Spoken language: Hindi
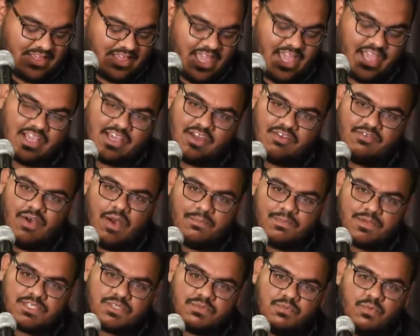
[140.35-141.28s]
कहकर
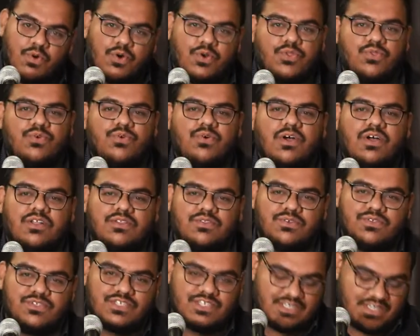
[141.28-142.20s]
वापस मोड़ दूंगा
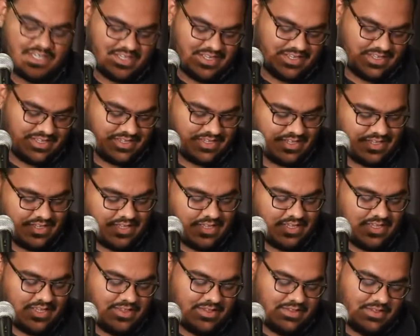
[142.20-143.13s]

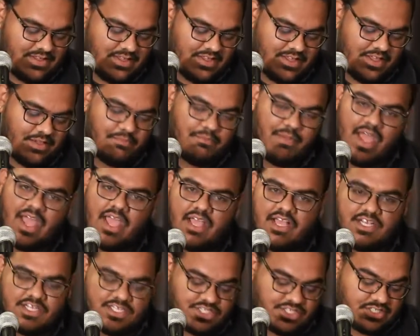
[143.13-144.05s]
तुझे मैं
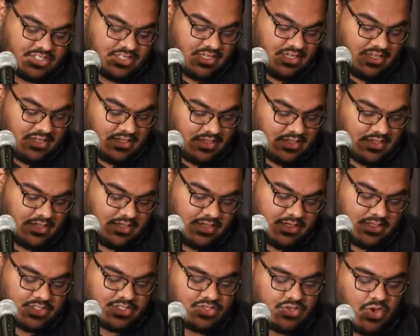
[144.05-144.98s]

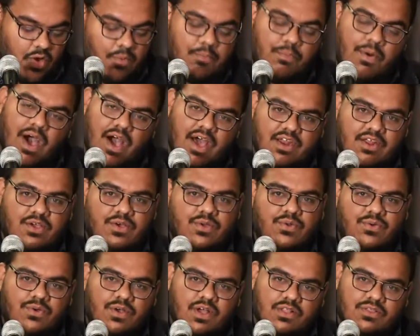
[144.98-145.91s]
इश्क सौ बार
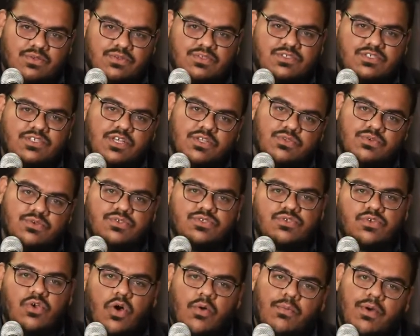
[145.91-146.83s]
करूँगा तुझसे तू
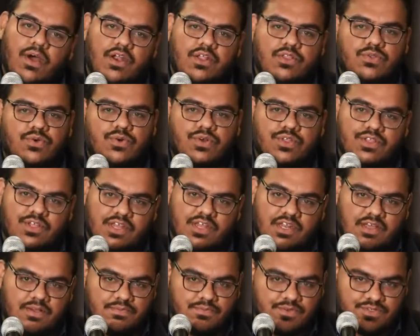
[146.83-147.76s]
सौ बार तोड़
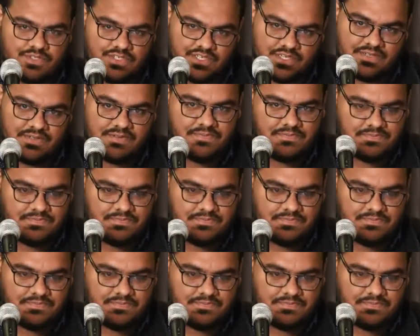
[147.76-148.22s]
देना मुझे